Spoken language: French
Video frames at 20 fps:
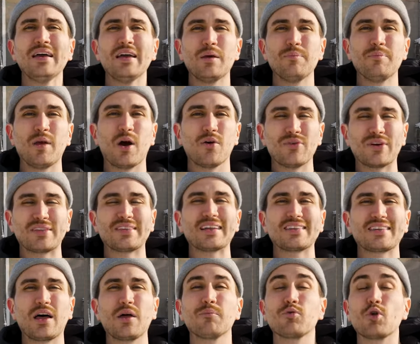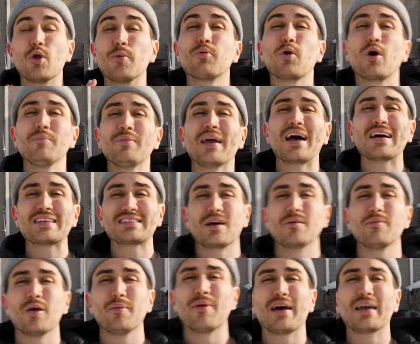eh bien, on va t'attendre pour le premier
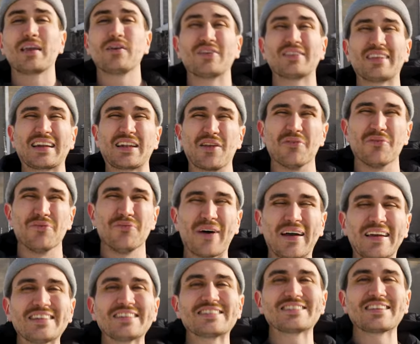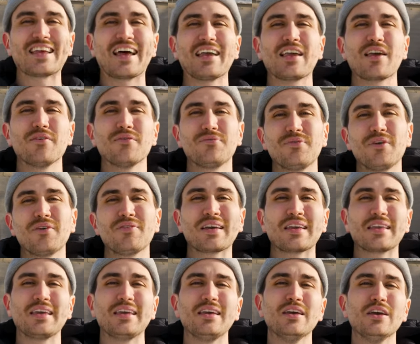rassemblement qui va être le 25
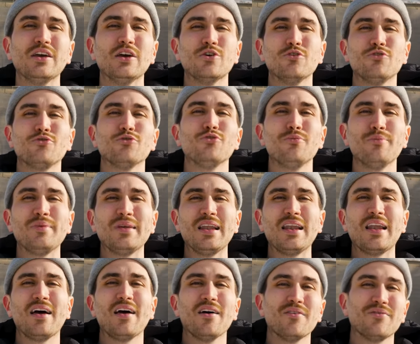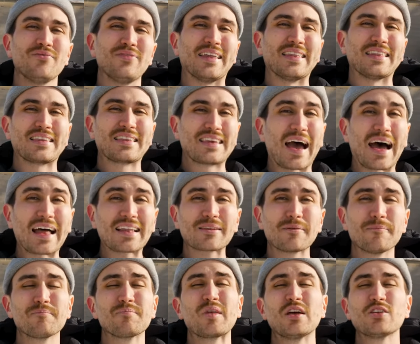février 2024.
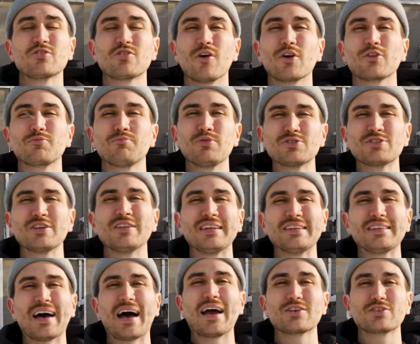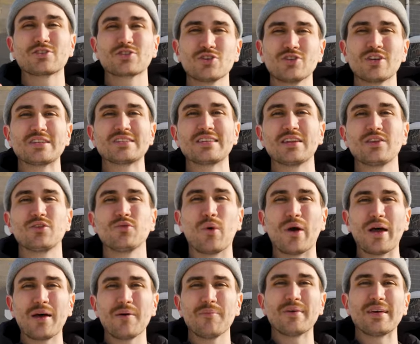Tu vas avoir plus de détails sur notre site
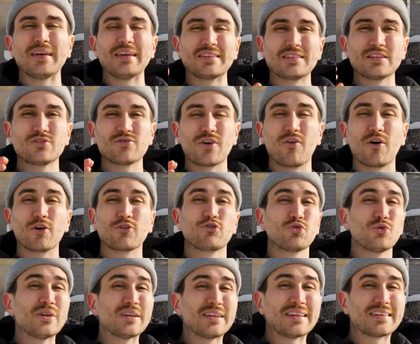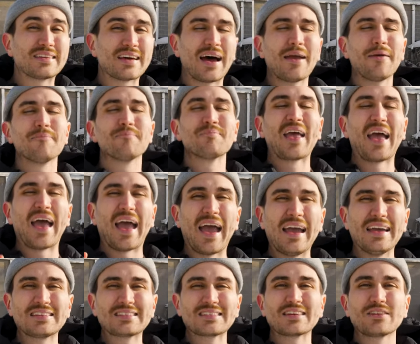web et si tu vas avoir tous les détails,
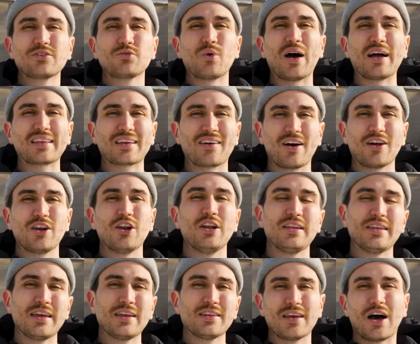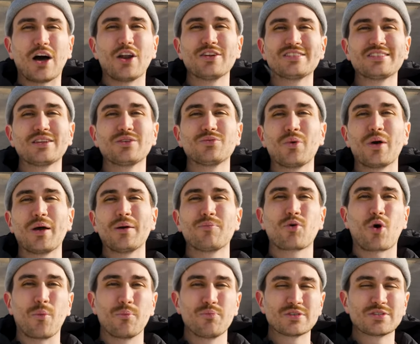inscris-toi à travers le lien dans le site web
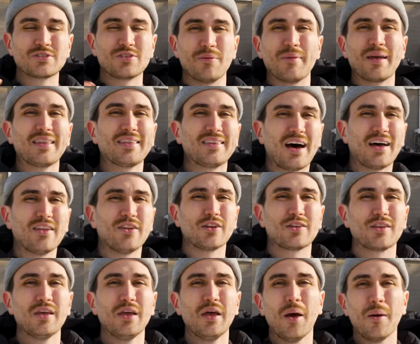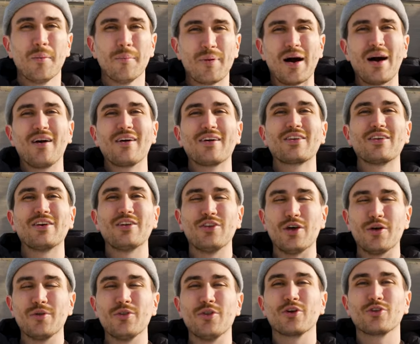qu'on puisse te mettre dans notre banque
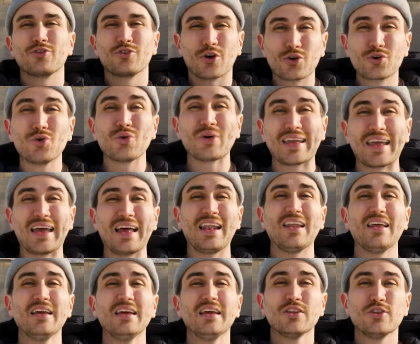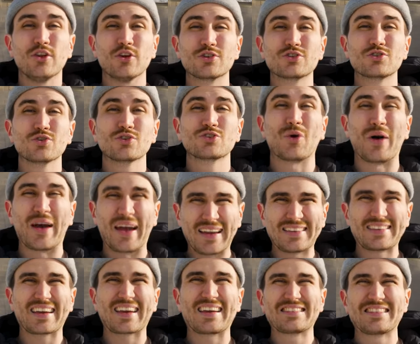de, de courriels de ceux qui sont
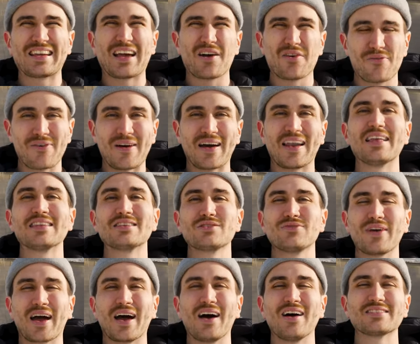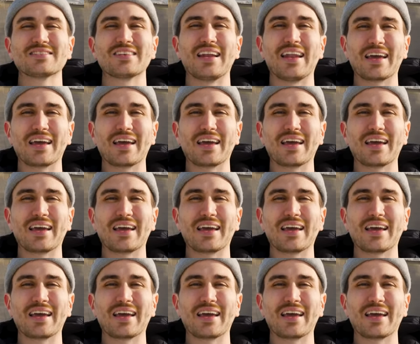intéressés à faire la différence dans